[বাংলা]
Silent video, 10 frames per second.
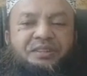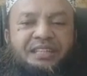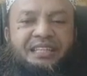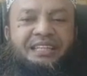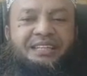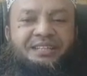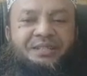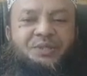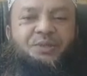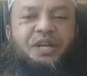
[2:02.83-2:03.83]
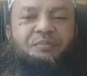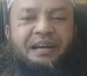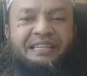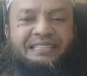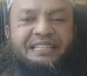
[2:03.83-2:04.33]
তিনি
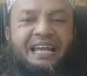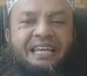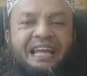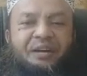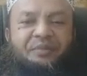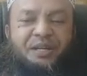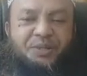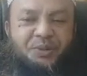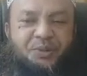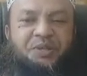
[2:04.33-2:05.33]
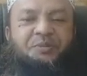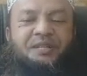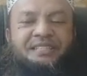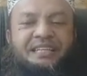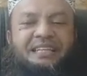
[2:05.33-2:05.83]
সুরাবানি ইসরায়েলের একবারে শুরুতে
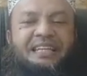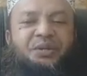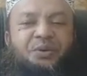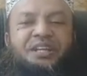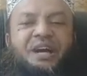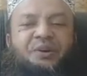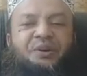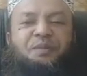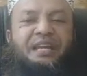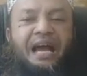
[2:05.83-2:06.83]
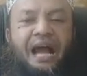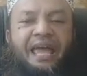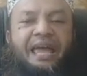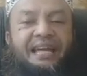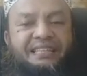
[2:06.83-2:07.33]
বলেছেন লিনুরিয়াহু মিন
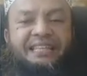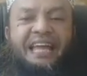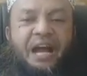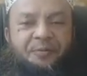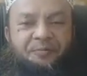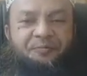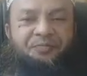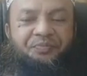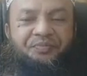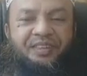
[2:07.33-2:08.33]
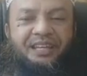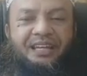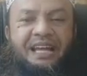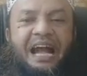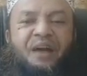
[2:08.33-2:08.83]
আয়াতিনা
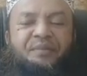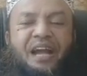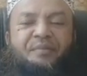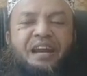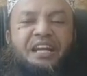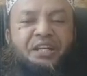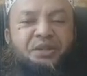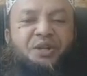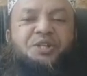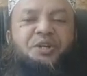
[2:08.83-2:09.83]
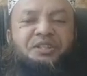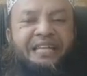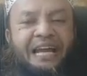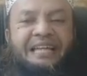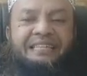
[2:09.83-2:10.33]
আমি আমার নিদর্শন
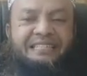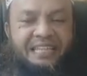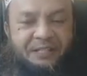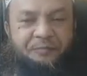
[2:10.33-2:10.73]
দেখাতে চাই